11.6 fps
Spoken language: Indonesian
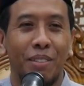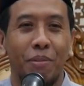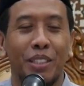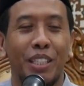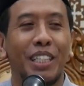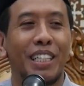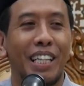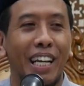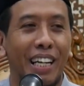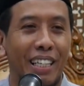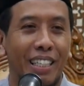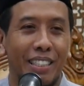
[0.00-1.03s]
Buatan
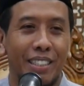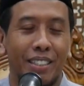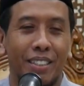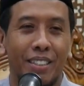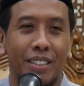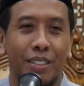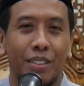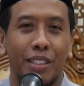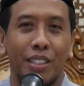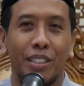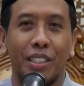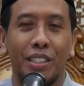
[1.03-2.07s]
kenal.
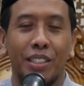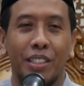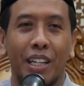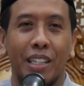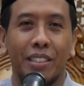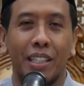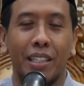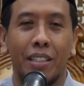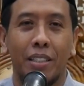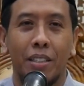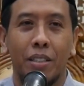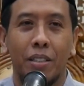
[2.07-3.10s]
Jadi
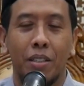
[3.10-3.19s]
istilahnya